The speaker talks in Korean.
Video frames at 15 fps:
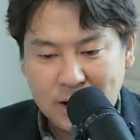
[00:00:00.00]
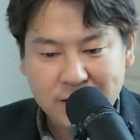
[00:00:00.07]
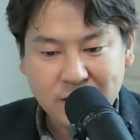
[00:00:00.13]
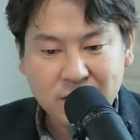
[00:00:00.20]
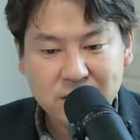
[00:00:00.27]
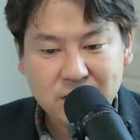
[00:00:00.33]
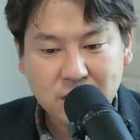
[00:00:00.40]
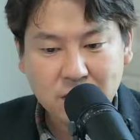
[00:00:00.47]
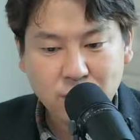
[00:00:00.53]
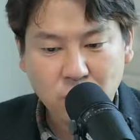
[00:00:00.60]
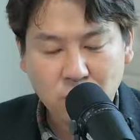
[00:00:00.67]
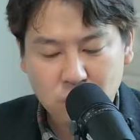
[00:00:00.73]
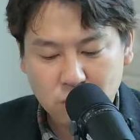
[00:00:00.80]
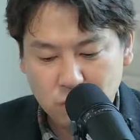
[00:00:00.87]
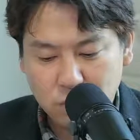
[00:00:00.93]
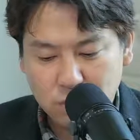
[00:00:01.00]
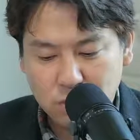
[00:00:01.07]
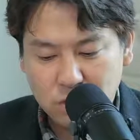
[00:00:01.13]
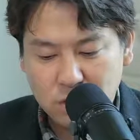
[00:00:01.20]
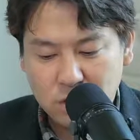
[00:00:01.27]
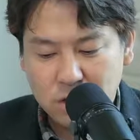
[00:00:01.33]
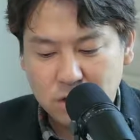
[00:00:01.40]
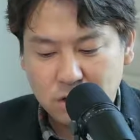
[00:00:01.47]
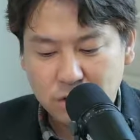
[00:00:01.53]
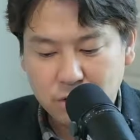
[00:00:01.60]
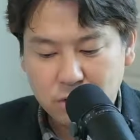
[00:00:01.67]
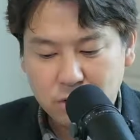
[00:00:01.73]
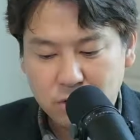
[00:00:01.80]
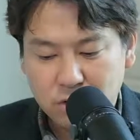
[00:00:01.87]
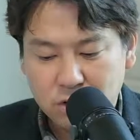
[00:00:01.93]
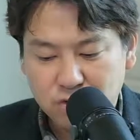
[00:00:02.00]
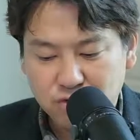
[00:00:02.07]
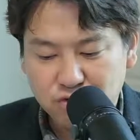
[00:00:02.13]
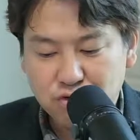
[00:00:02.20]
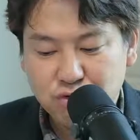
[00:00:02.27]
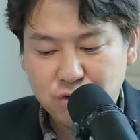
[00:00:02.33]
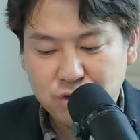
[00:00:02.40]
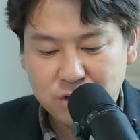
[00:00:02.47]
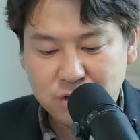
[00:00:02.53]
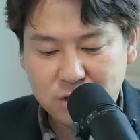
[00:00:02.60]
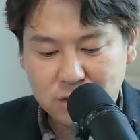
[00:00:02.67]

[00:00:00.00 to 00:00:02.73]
가난한 사람도 없고, 그리고 울고